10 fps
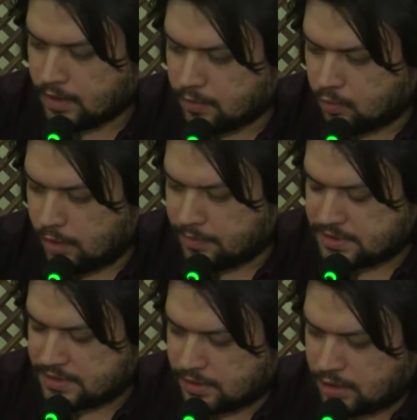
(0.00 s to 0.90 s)
Muhammed
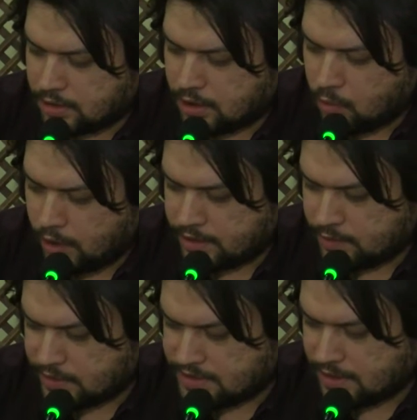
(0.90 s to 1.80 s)
sallallahu aleyhi
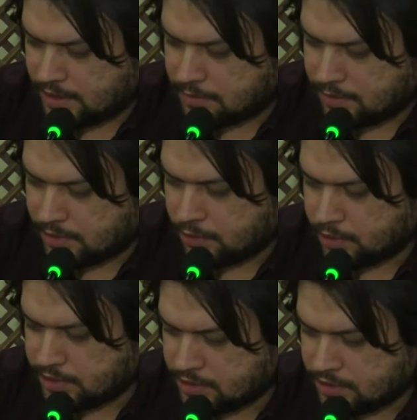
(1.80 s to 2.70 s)
ve sellem de bir
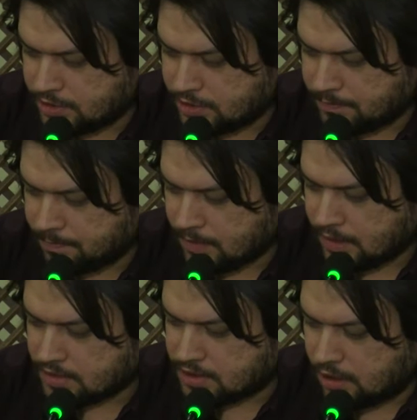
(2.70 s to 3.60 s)
yöneticiydi.
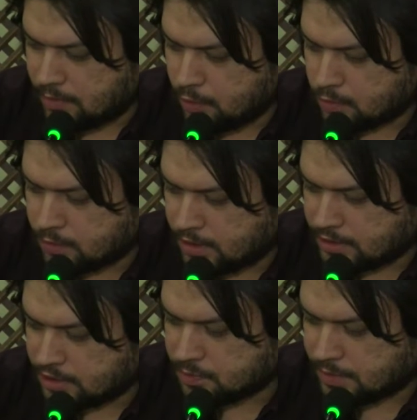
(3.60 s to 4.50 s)
Sahabe onunla
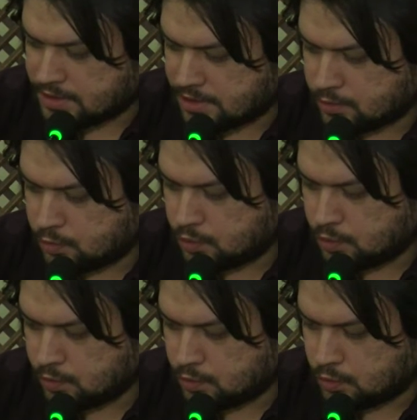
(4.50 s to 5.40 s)
anlaşmazlığa düştü
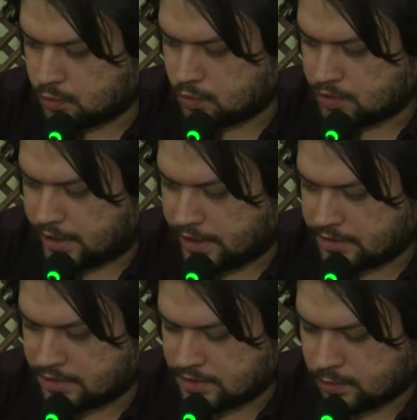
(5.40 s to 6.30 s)
mü? Düştüyse
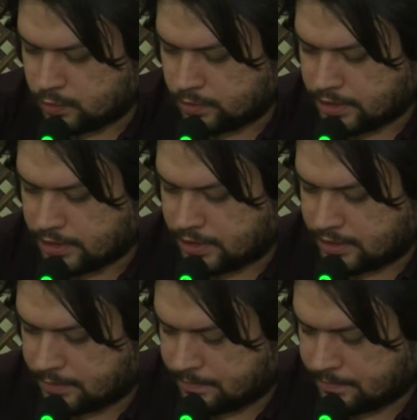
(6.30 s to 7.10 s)
ayeti nasıl uyguladılar?